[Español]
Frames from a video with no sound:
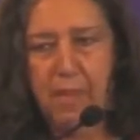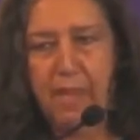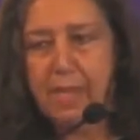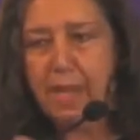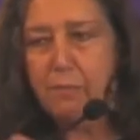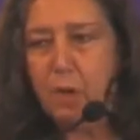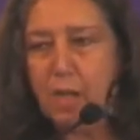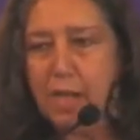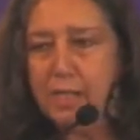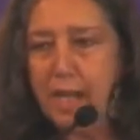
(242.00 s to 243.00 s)
Es la
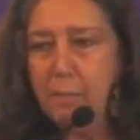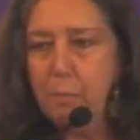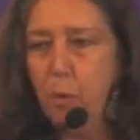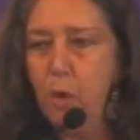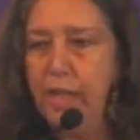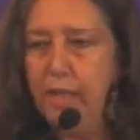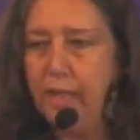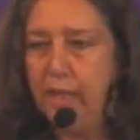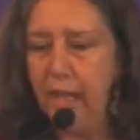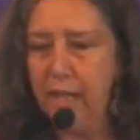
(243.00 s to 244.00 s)
violencia
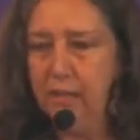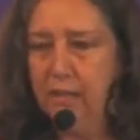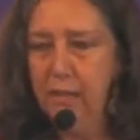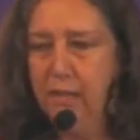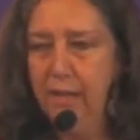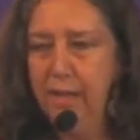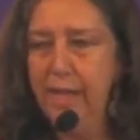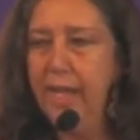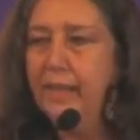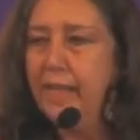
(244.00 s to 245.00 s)
política,
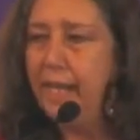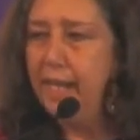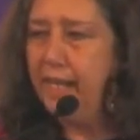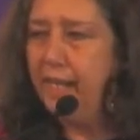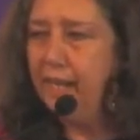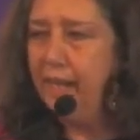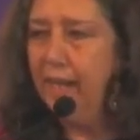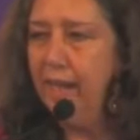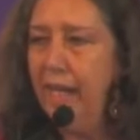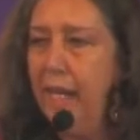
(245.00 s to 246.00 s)
que tiene
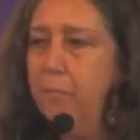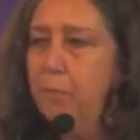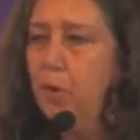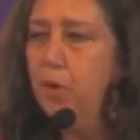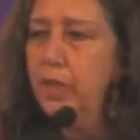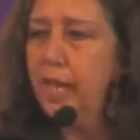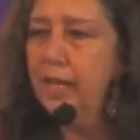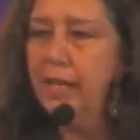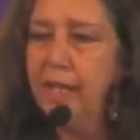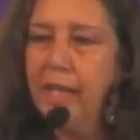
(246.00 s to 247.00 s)

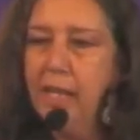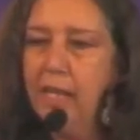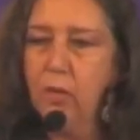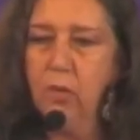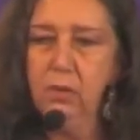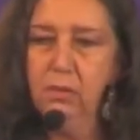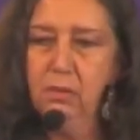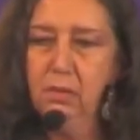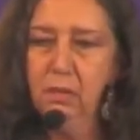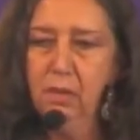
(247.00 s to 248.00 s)
impronta de género.
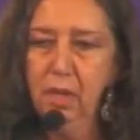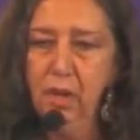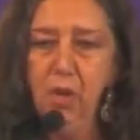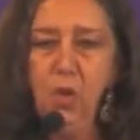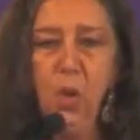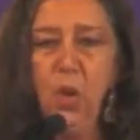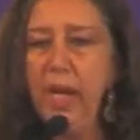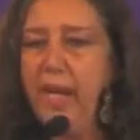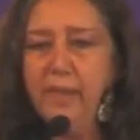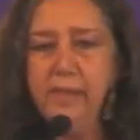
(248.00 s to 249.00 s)
No
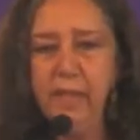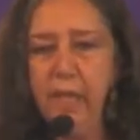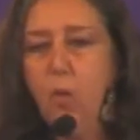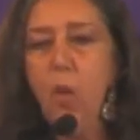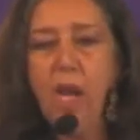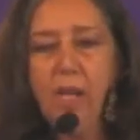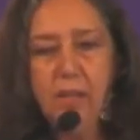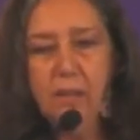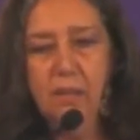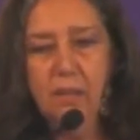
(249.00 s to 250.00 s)
es
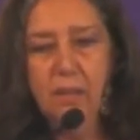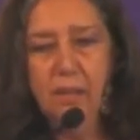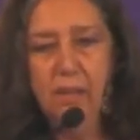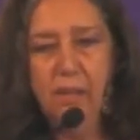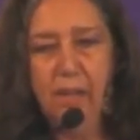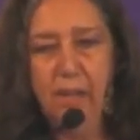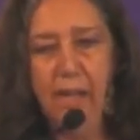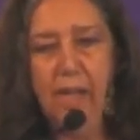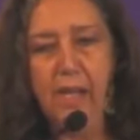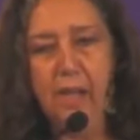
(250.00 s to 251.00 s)
igual
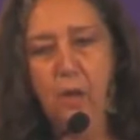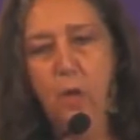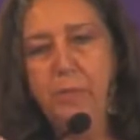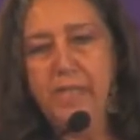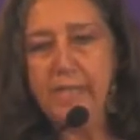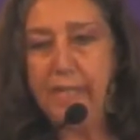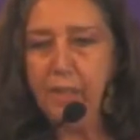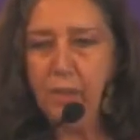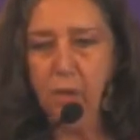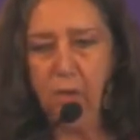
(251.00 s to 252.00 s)
el
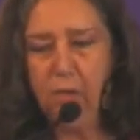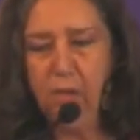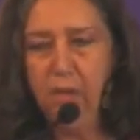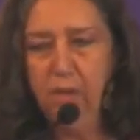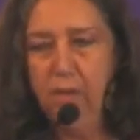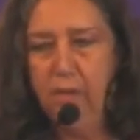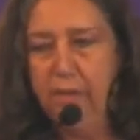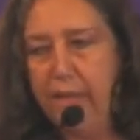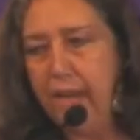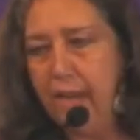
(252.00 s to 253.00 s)
homicidio
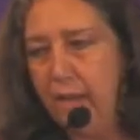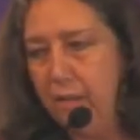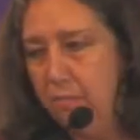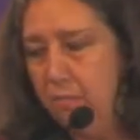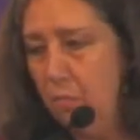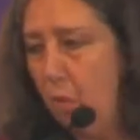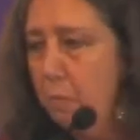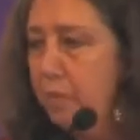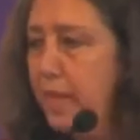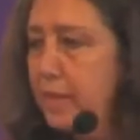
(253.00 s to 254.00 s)
de
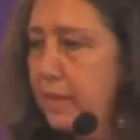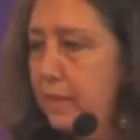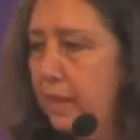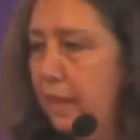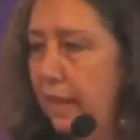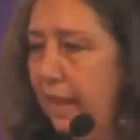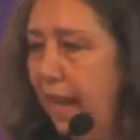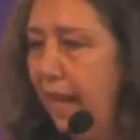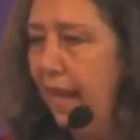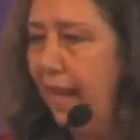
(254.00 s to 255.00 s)
hombres
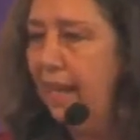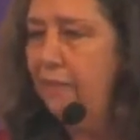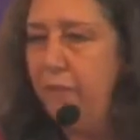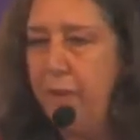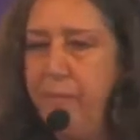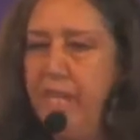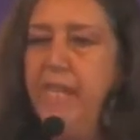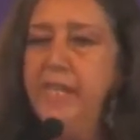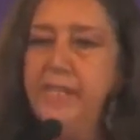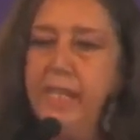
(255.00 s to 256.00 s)
que el
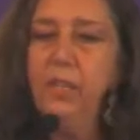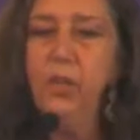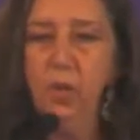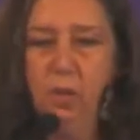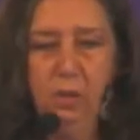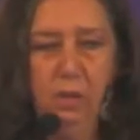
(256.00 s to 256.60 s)
feminicidio,